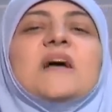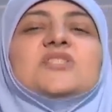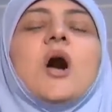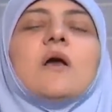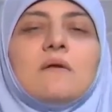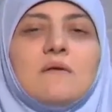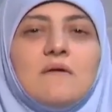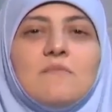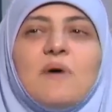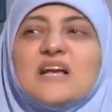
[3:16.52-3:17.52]
بشر
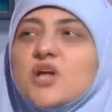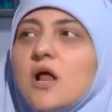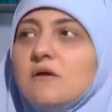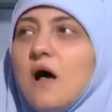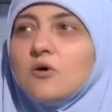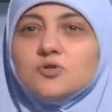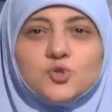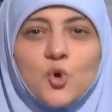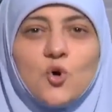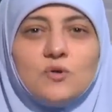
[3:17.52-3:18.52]
بشر
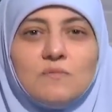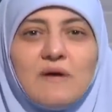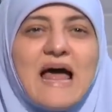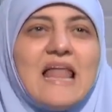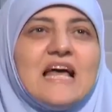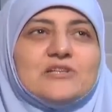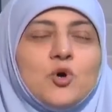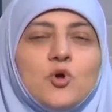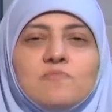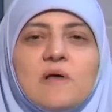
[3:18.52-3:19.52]
ناقصون ما نعلقش
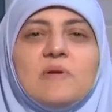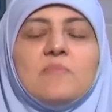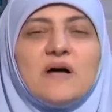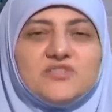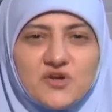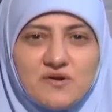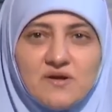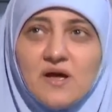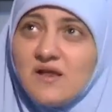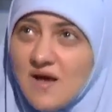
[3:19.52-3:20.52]
قلوبنا بالبشر
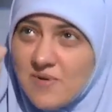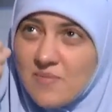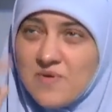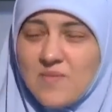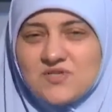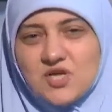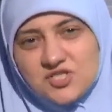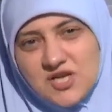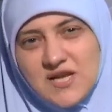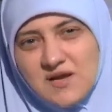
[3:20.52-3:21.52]
خليها برب البشر
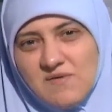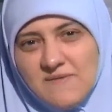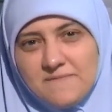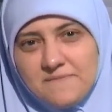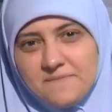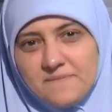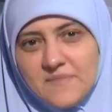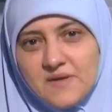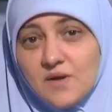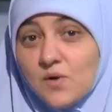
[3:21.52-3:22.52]
عشان ننجو
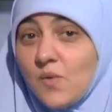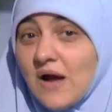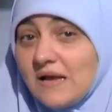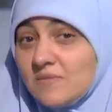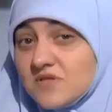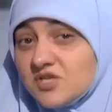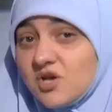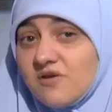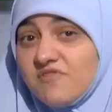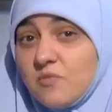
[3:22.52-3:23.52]
واعلم ان
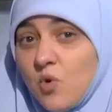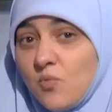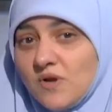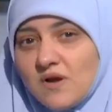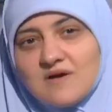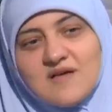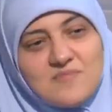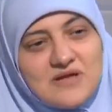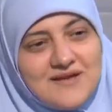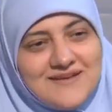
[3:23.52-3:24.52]
شرف المؤمن
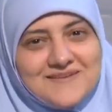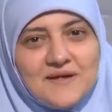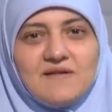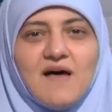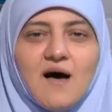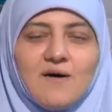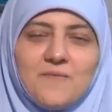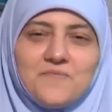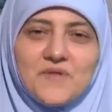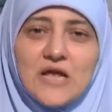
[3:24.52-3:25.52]
قيام الليل الله
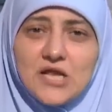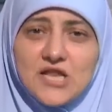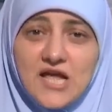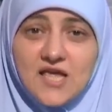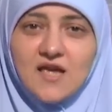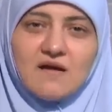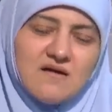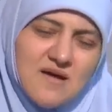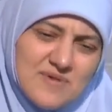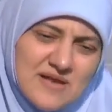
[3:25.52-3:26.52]
إيه اللي
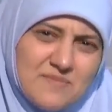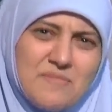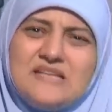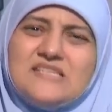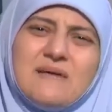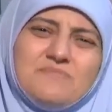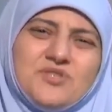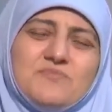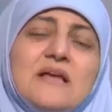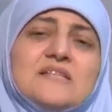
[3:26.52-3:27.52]
ينجيك قيام الليل ما
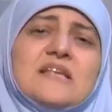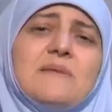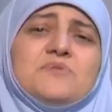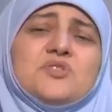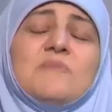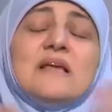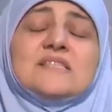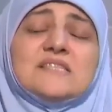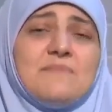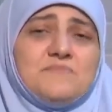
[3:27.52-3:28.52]
يتسابش ما يتسابش ما
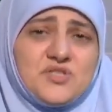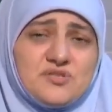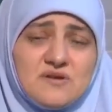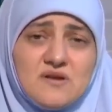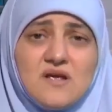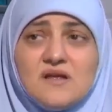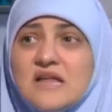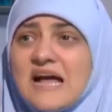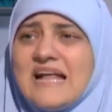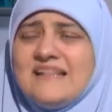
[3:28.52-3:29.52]
يتسابش
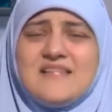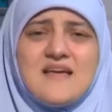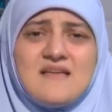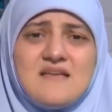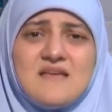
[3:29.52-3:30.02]
نجاتنا